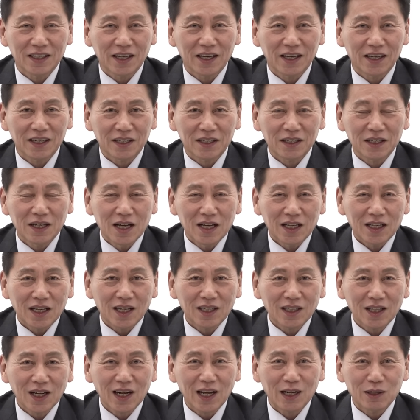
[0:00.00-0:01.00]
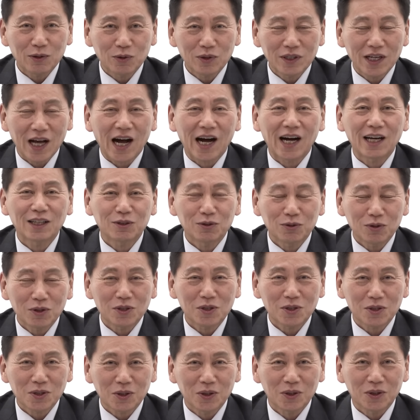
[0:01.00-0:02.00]
네, 개딸 아니고 양아들도
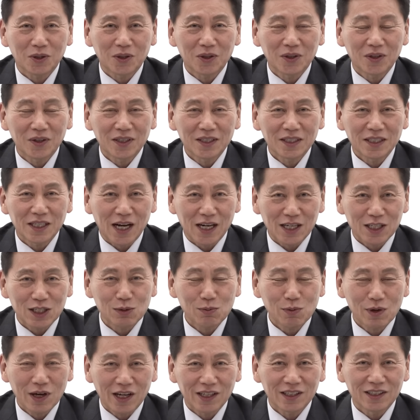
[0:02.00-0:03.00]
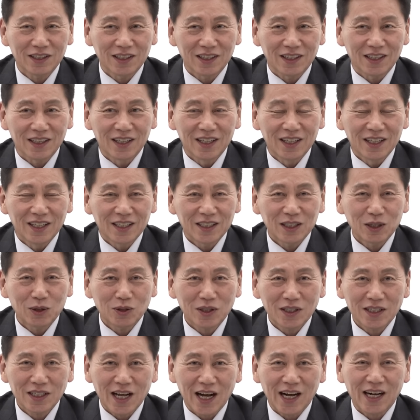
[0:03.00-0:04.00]
있었어요. 양심의 아들. 근데
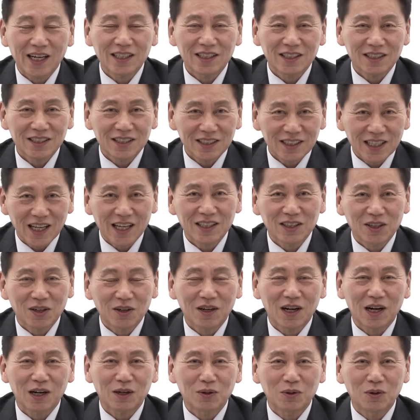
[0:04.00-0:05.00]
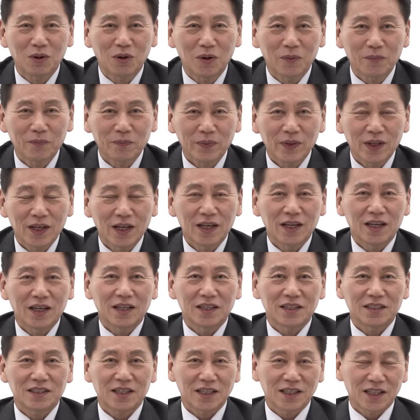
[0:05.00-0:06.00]
요새는 양아들은 다 들어갔고
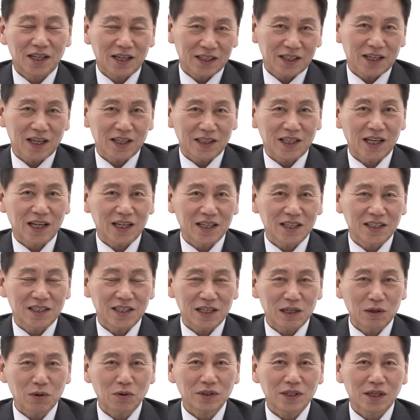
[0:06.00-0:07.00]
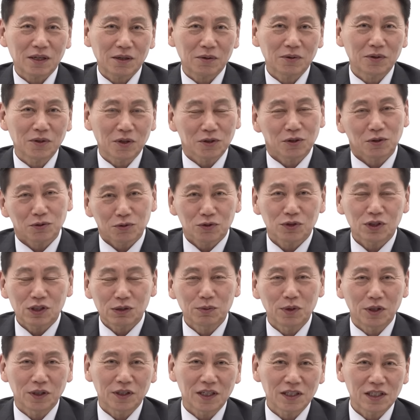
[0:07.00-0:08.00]
이제 옛날엔 개딸이 이제 2030 여성
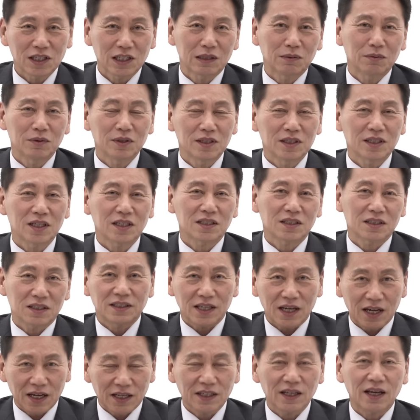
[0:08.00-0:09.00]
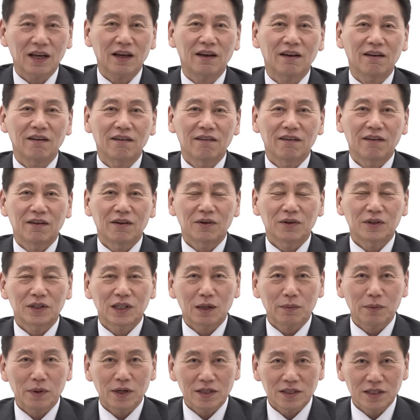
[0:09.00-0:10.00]
중심이었는데 지금은 이제 세대
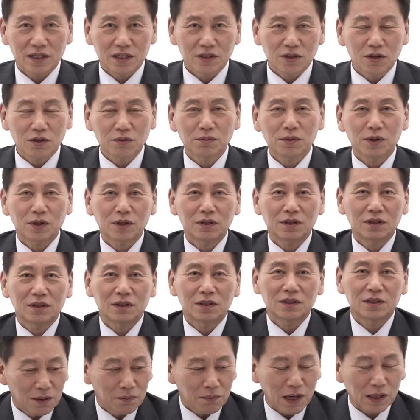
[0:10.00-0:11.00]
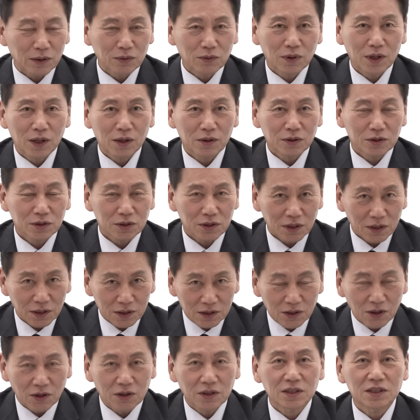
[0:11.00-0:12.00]
그다음에 이제 성별을
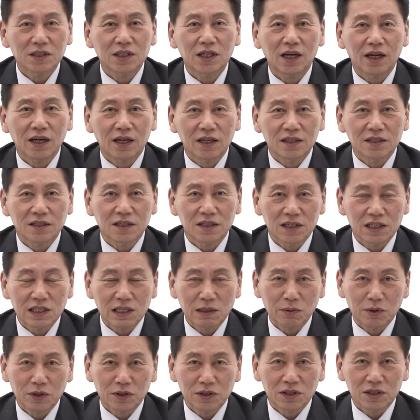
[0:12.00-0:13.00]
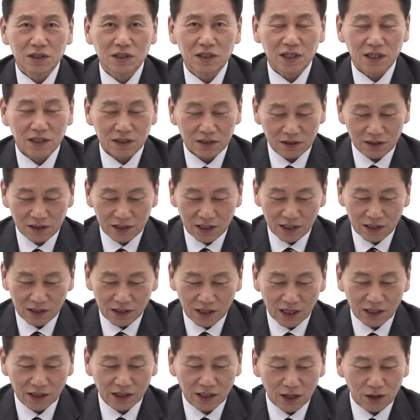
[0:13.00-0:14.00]
막론하고 전체 이제 이재명 지지자들을
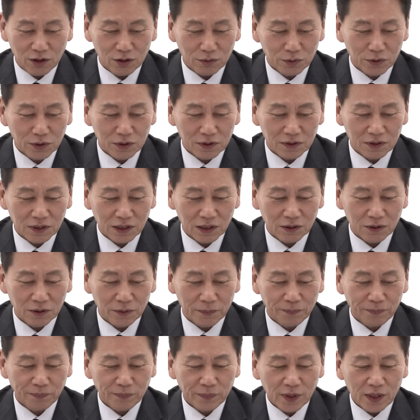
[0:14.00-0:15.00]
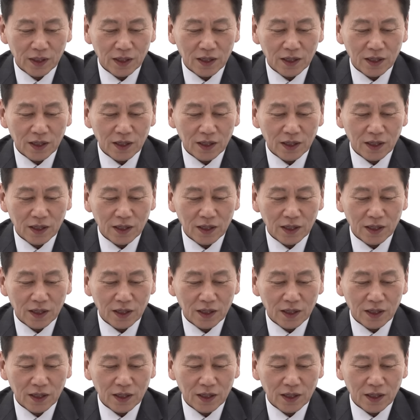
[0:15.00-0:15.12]
개딸로 부르는데요.